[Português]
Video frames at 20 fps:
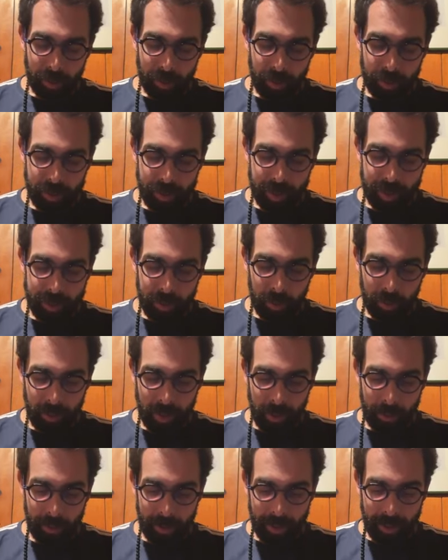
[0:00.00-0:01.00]
Eu disse que esse é um
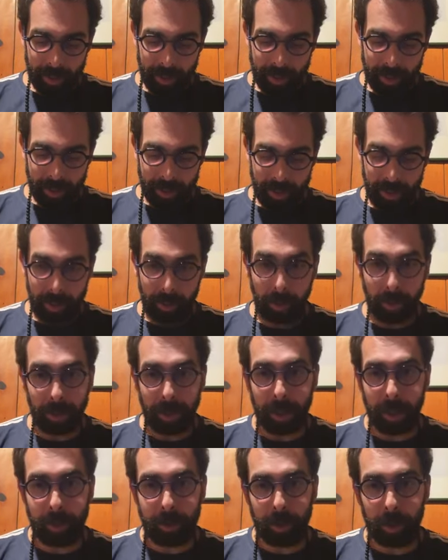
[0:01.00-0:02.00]
tema que eu
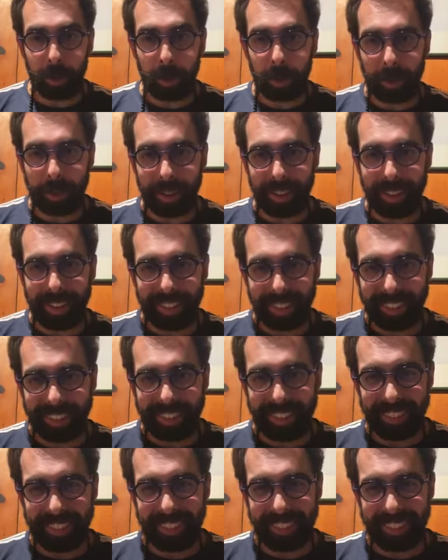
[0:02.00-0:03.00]
acredito que
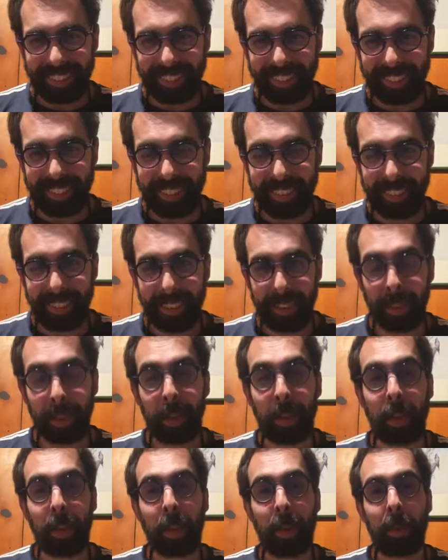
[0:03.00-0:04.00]

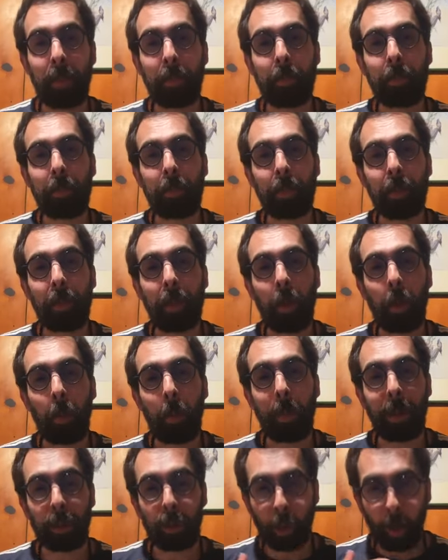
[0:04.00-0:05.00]
é, é
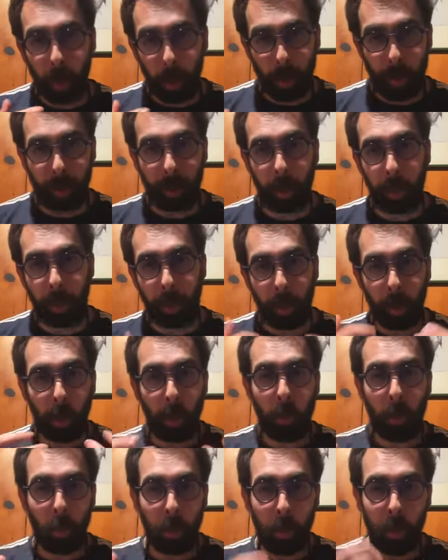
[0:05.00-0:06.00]
uma tônica, ou é
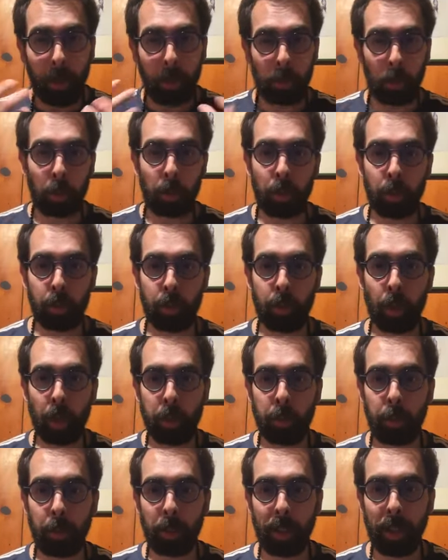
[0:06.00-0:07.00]
comum a todos
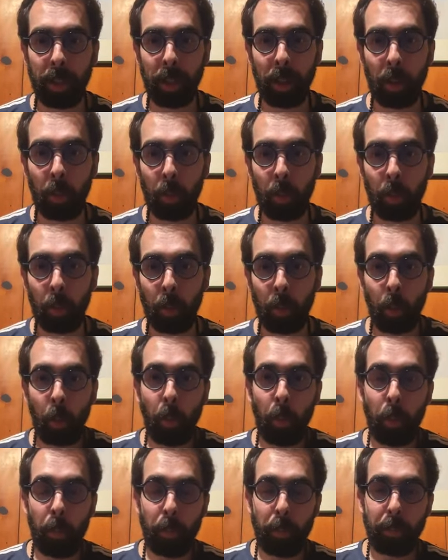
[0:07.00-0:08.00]
nós, porque em
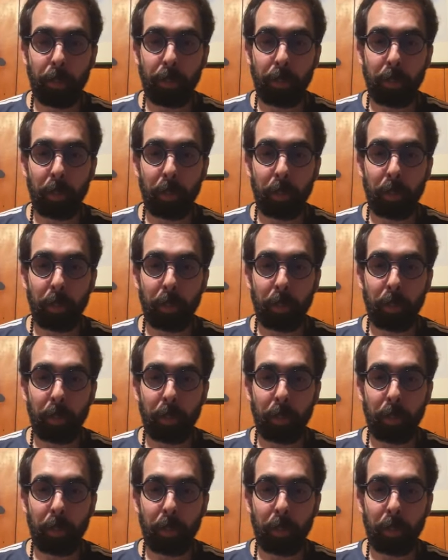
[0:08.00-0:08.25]
algum